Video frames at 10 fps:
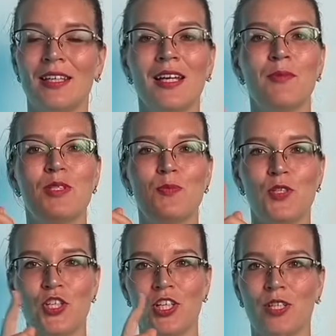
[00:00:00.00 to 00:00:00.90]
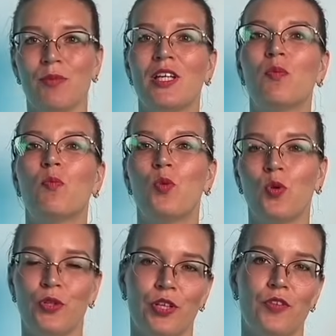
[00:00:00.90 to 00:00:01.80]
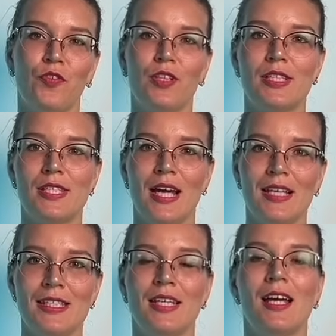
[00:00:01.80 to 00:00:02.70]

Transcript: и обеспечением их полной конфиденциальности,